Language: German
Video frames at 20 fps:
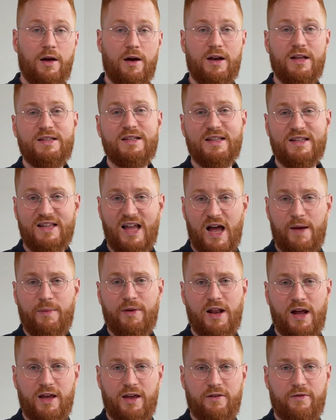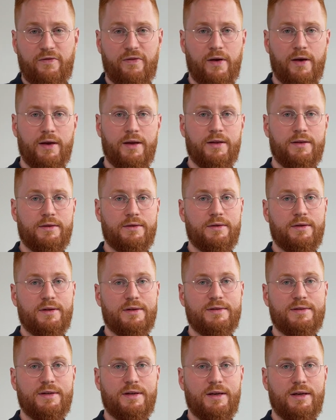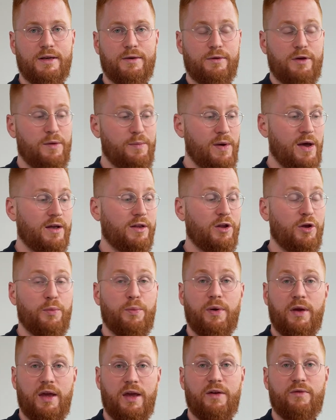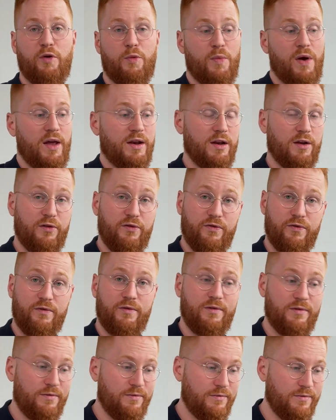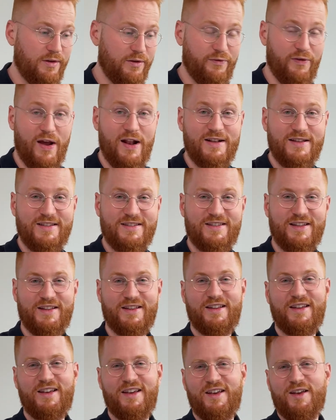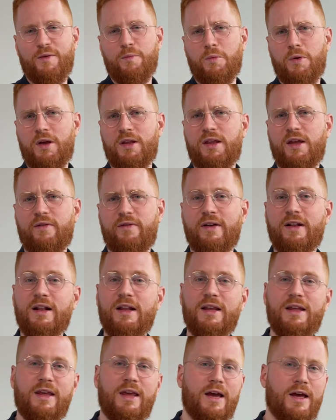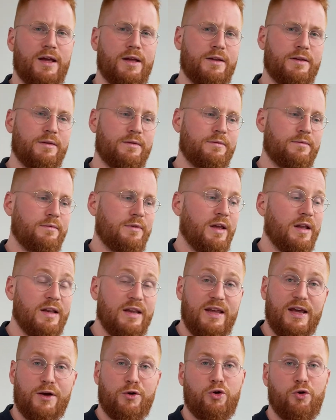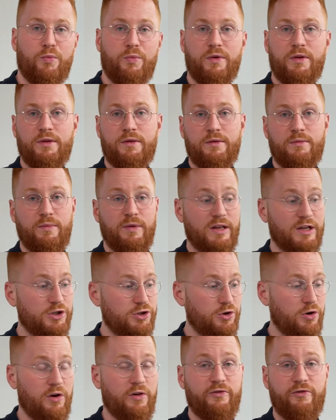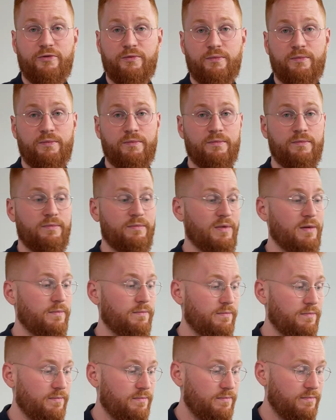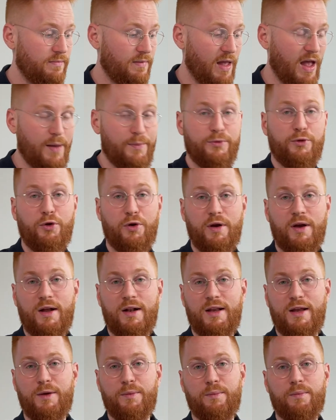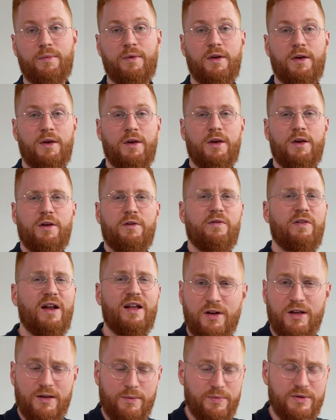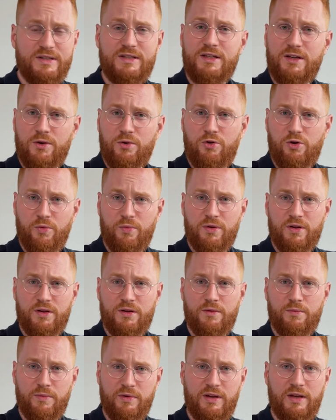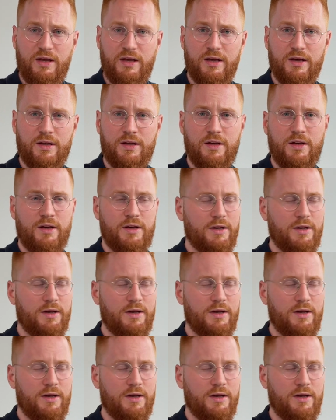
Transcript: Alles hat damit angefangen, dass ich gemerkt habe, hey, wenn mir eine gefällt, dann möchte ich ja wirklich gern ihr näher kommen, mit ihr schlafen, Abenteuer erleben, vielleicht in eine Beziehung kommen mit ihr.